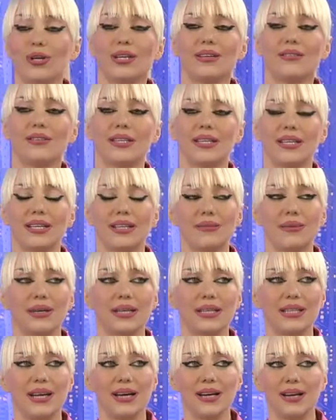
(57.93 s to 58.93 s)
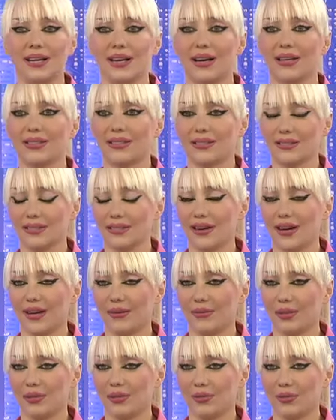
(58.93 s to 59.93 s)
ve kelebekler hayatını
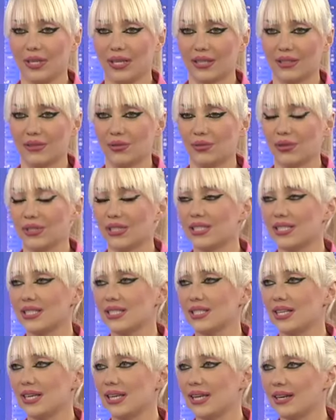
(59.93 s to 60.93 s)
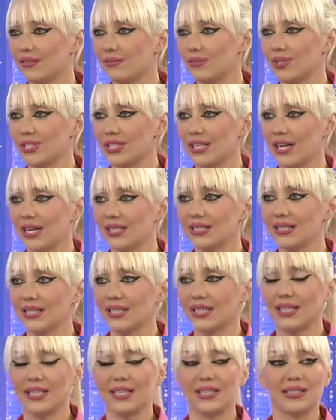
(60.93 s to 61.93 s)
kaybediyorlar. Dolayısıyla evrimciler
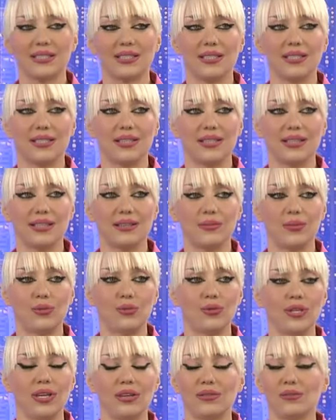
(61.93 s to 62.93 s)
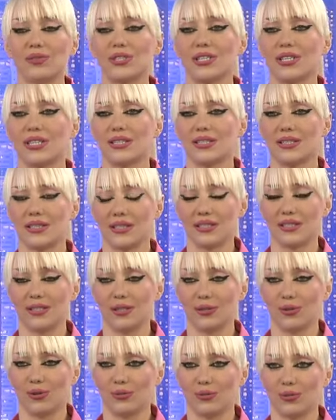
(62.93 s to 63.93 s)
e, bütün evrimcilere sesleniyorum